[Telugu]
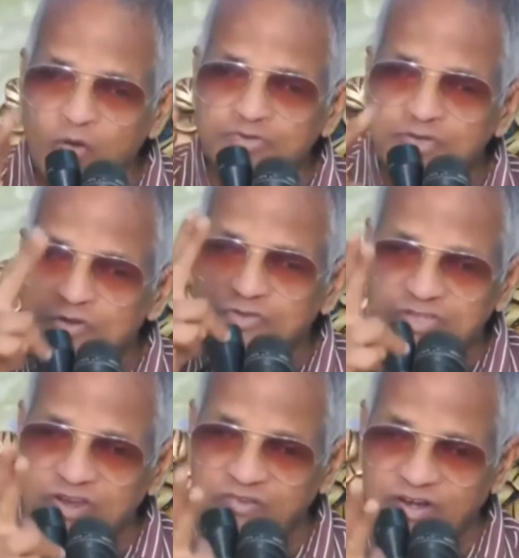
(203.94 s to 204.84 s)
ఆలోచనలు
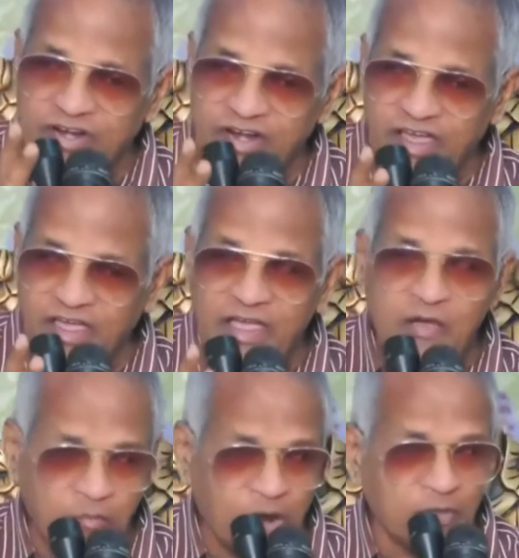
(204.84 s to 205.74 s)
వచ్చిన వెంటనే
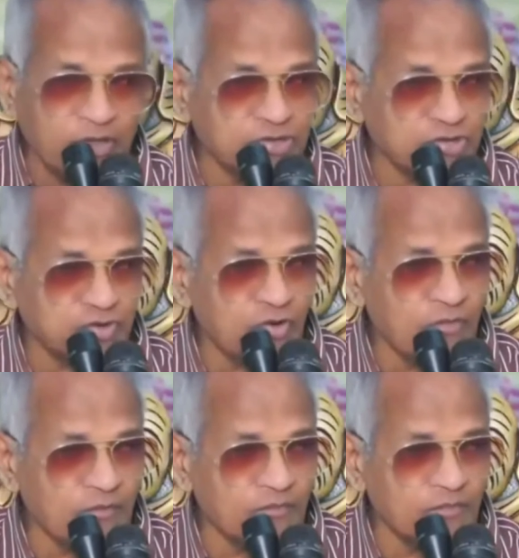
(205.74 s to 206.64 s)
మనం ఏం
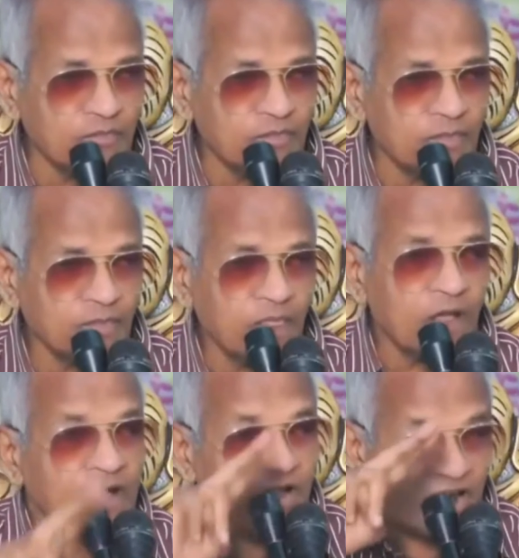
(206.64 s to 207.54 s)
చేస్తున్నాం
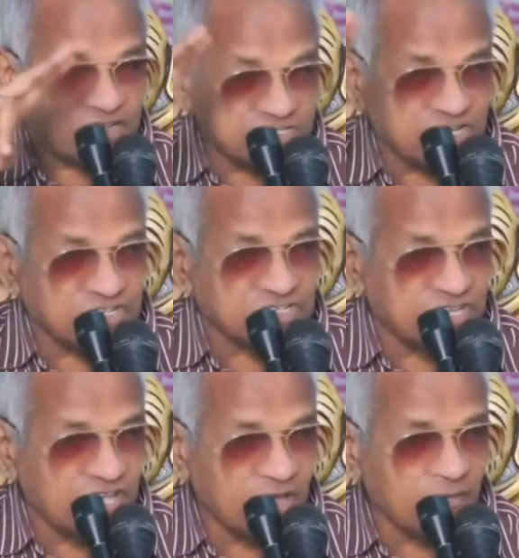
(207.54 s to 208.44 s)
కట్
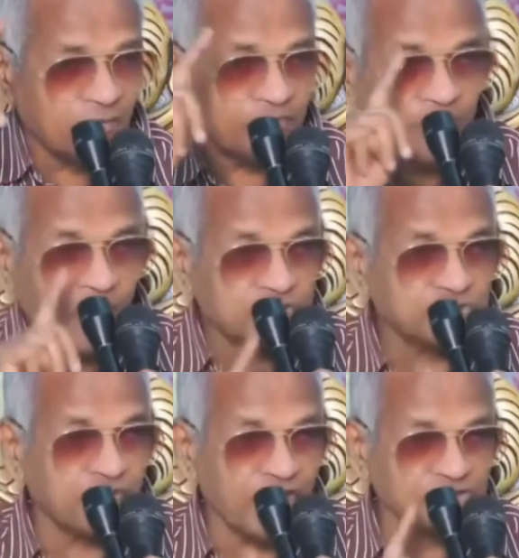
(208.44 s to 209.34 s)
చేసి
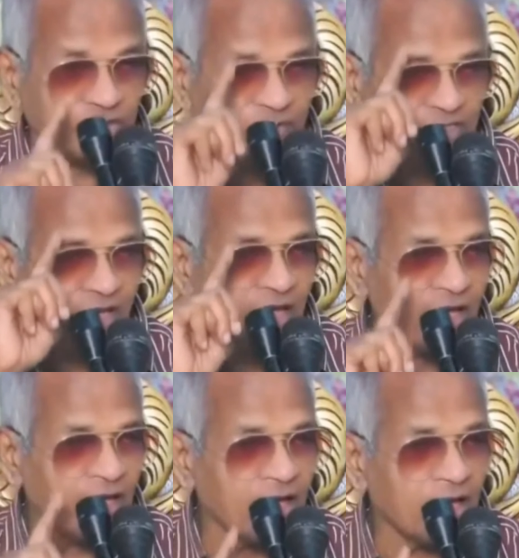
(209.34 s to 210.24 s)
శ్వాస మీద
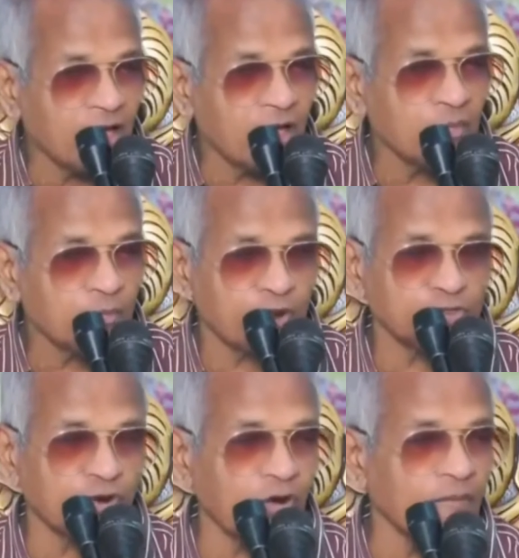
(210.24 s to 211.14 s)

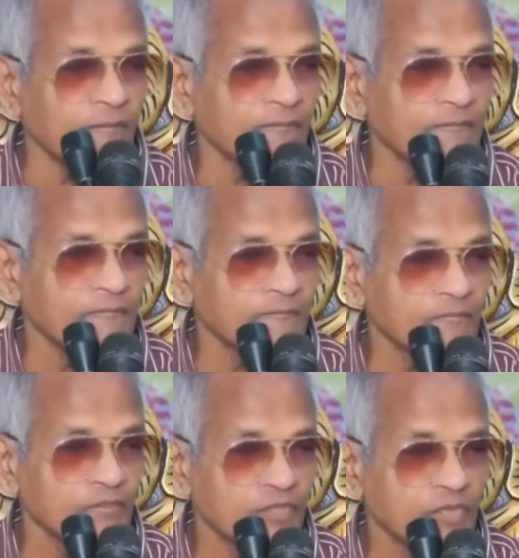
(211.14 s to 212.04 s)
పెడుతున్నాం
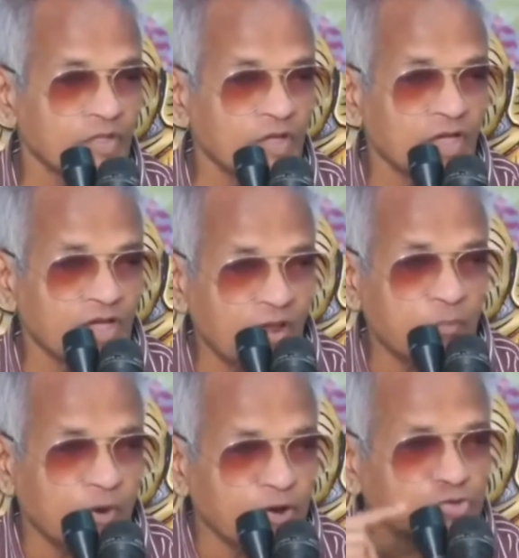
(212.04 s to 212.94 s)

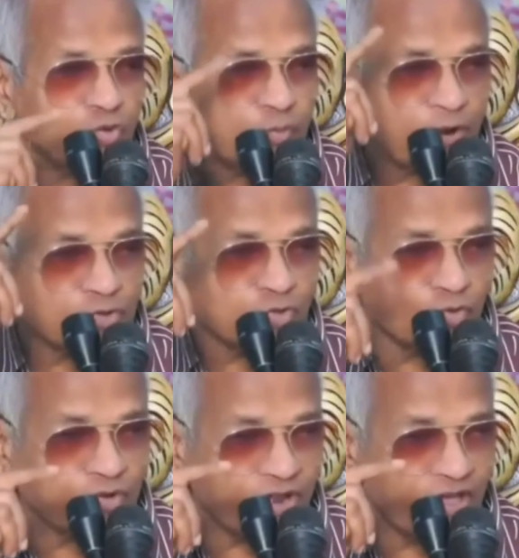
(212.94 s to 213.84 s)
ఇలా పెడుతూ
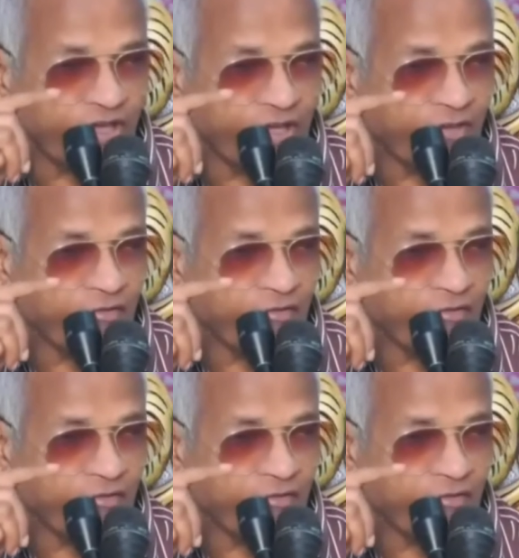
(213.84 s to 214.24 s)
పెడుతూ ఉంటే